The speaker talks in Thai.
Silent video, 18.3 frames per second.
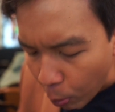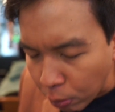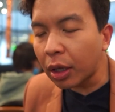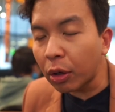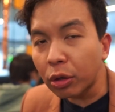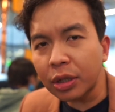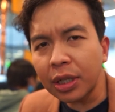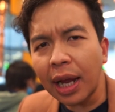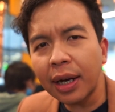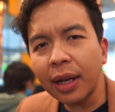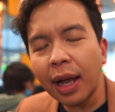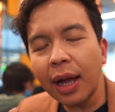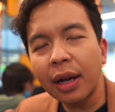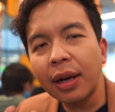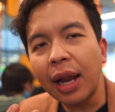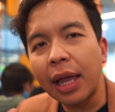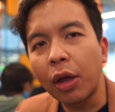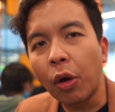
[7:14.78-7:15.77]
แต่รสชาติ
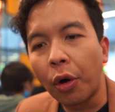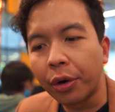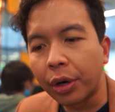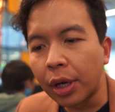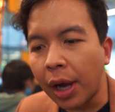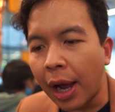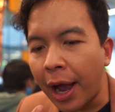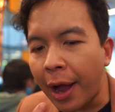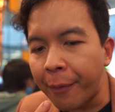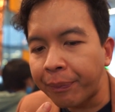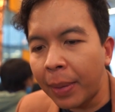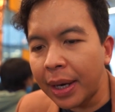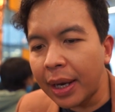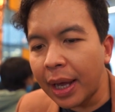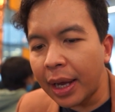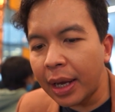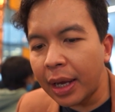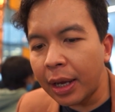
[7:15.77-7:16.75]
ข้างในของเนื้อไม่
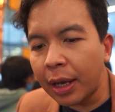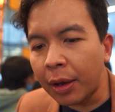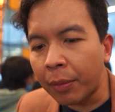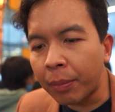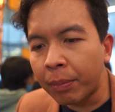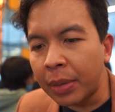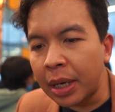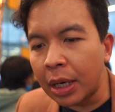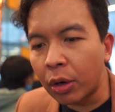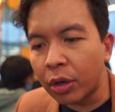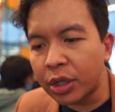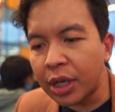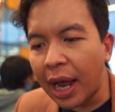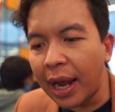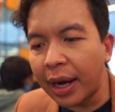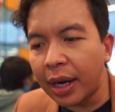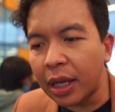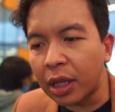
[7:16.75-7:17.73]
ได้มีรส
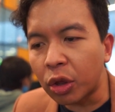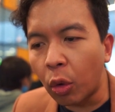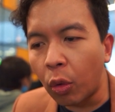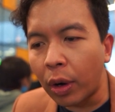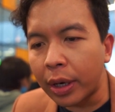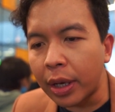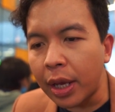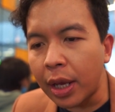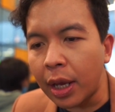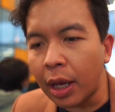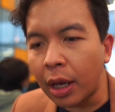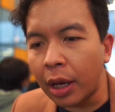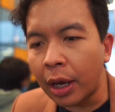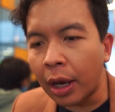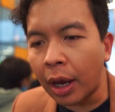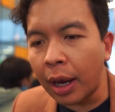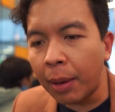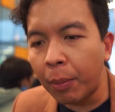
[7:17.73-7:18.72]
ชาติในตัวที่
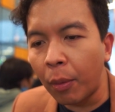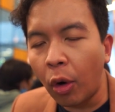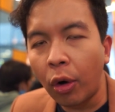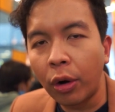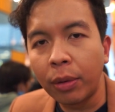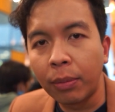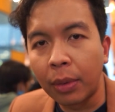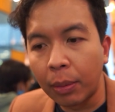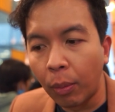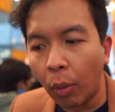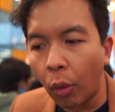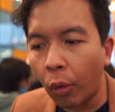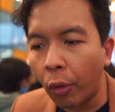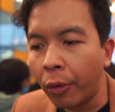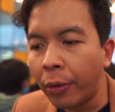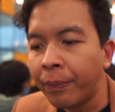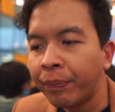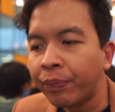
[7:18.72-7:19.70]
เข้มข้นเหมือนหมู
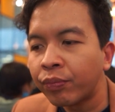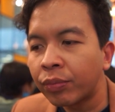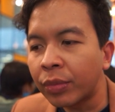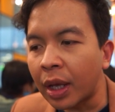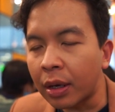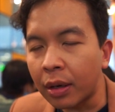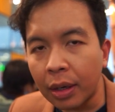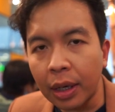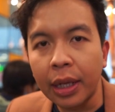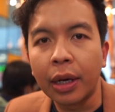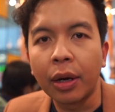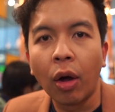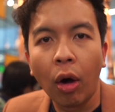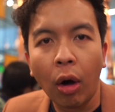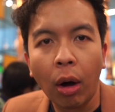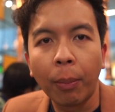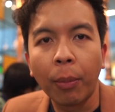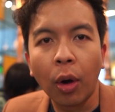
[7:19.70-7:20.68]
แต่กลิ่น
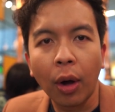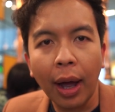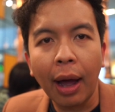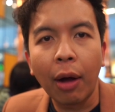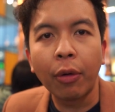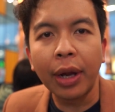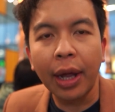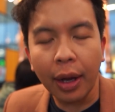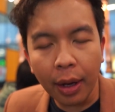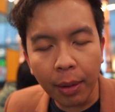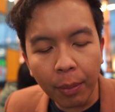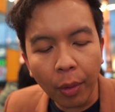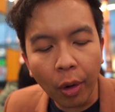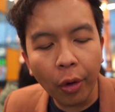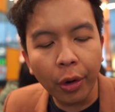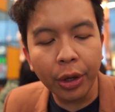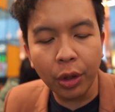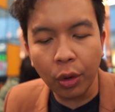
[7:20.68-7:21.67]
หอมของเขาเนี่ยเข้ม
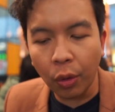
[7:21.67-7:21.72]
ข้น